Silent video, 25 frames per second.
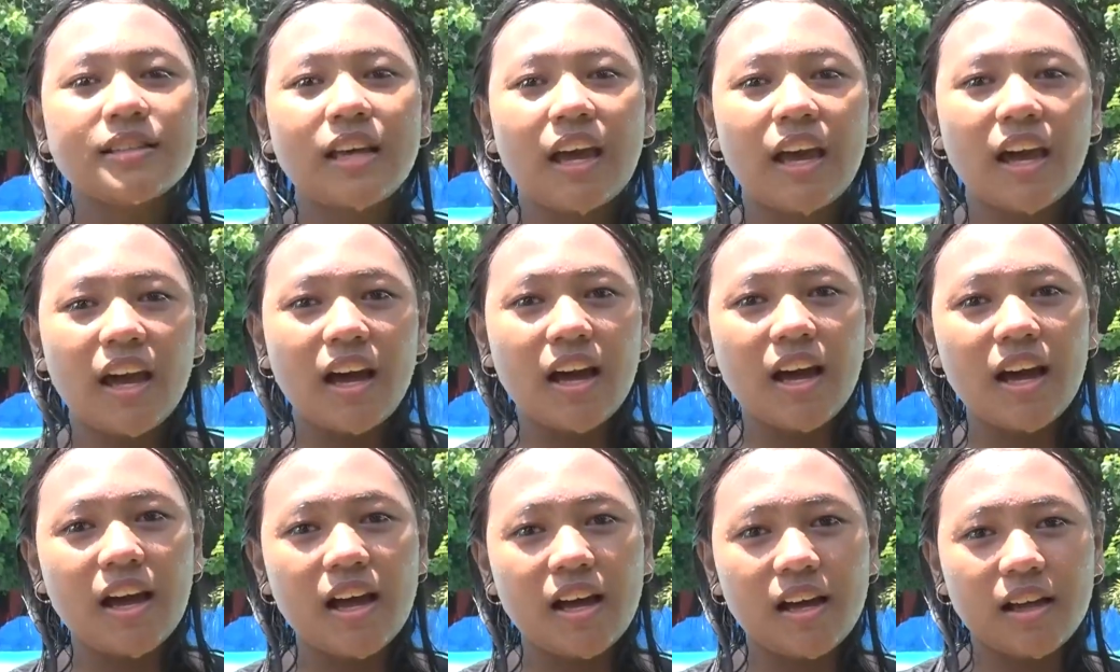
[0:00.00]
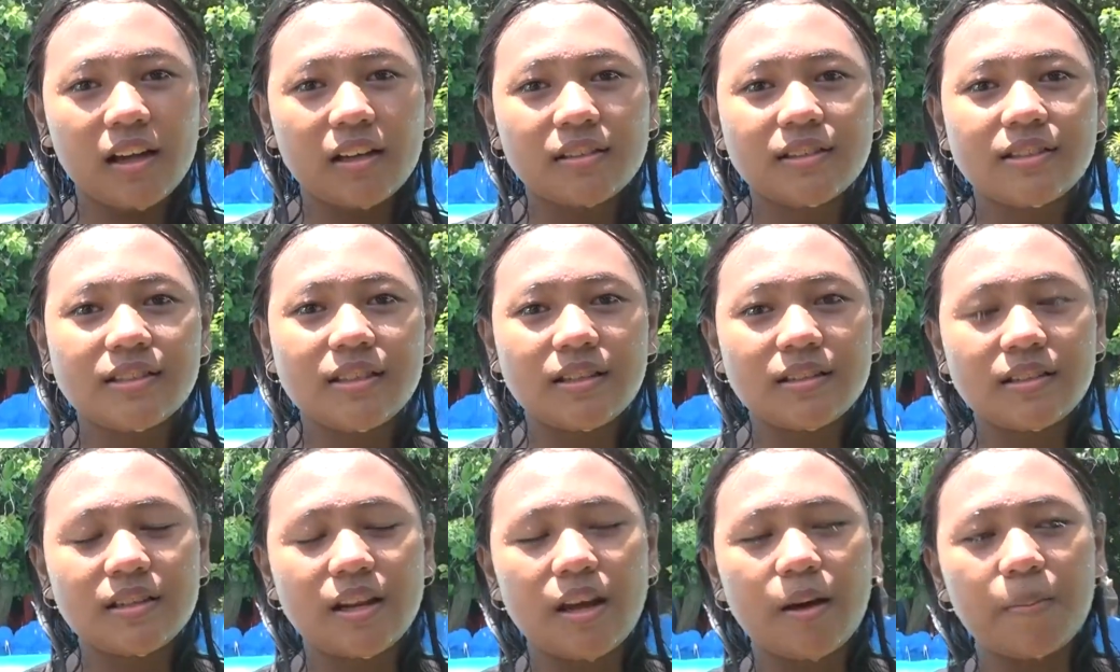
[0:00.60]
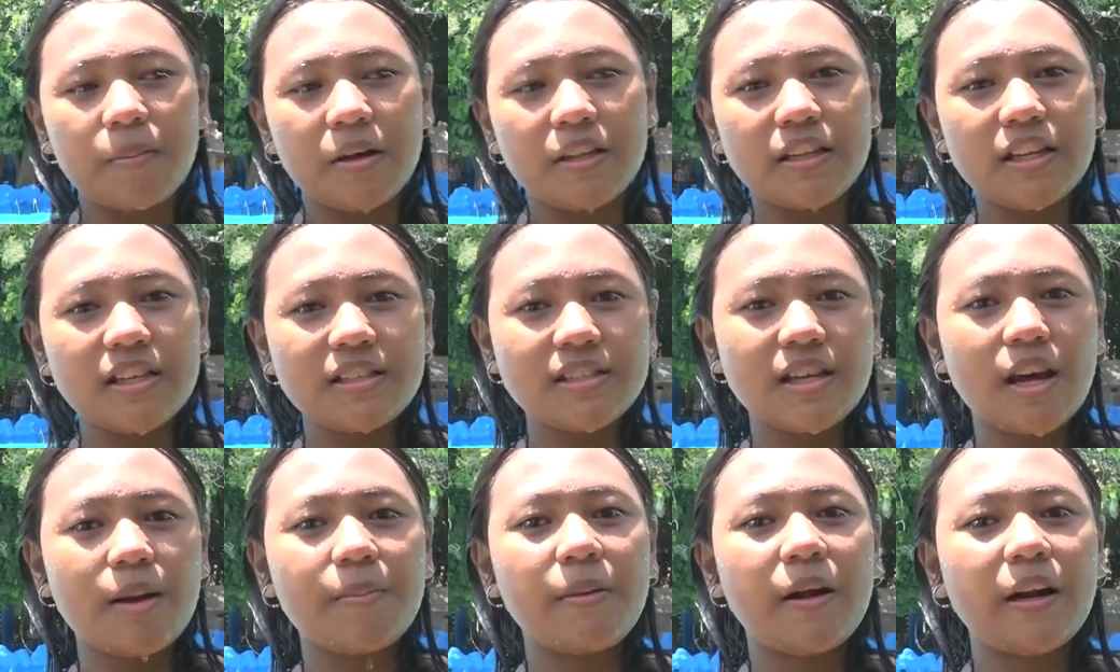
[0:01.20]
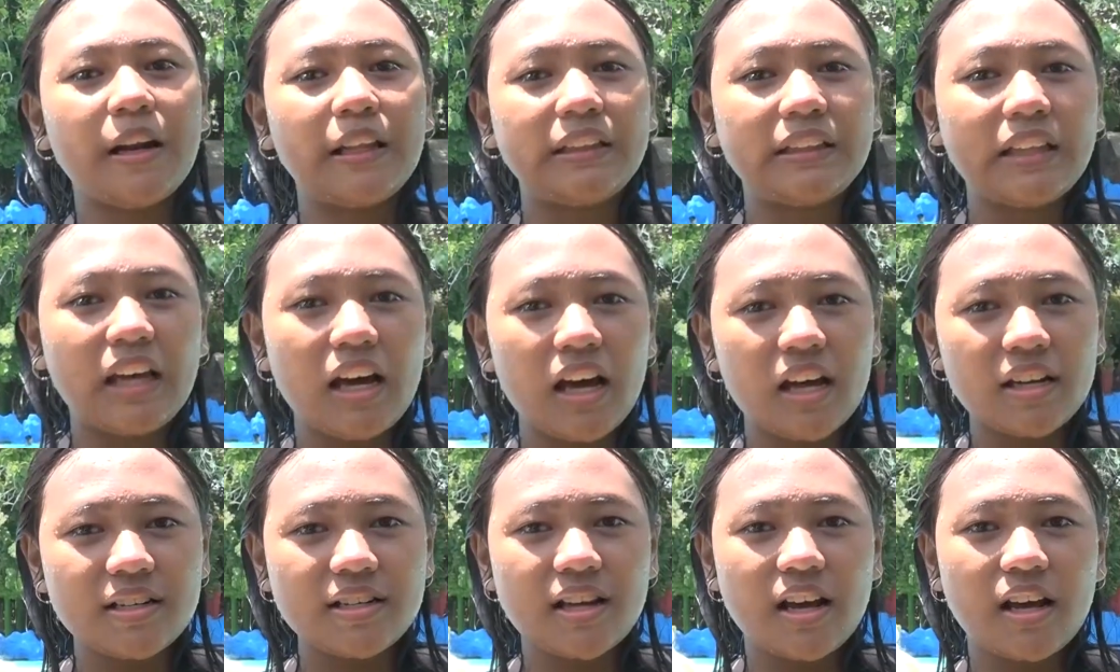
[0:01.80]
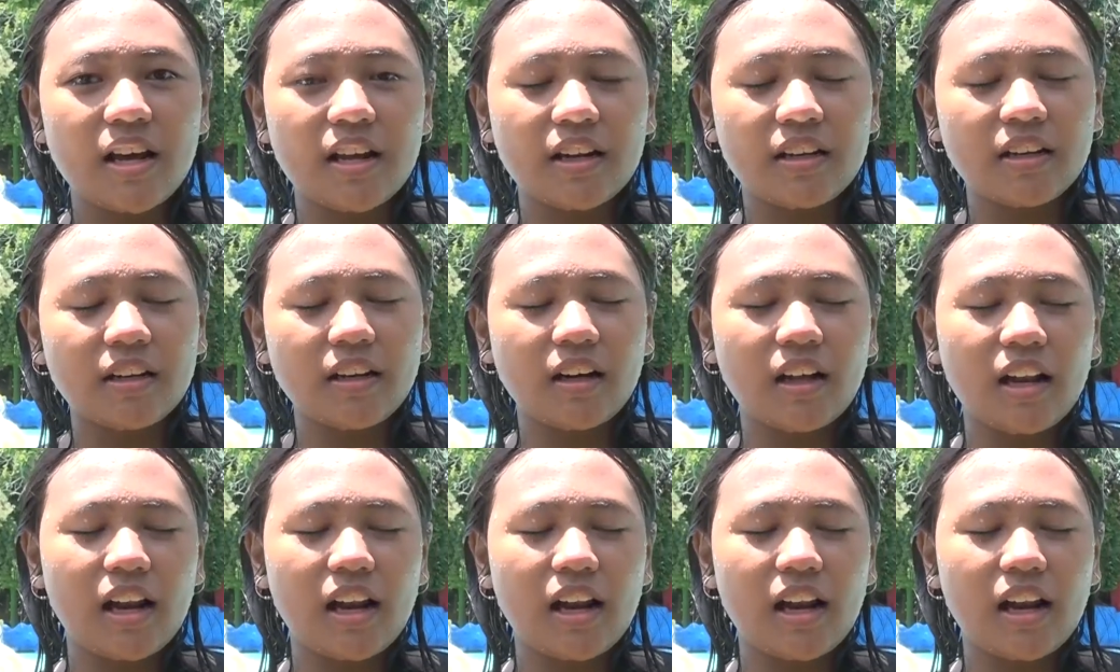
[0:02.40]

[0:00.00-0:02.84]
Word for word: Saya namanya Jan Marita dari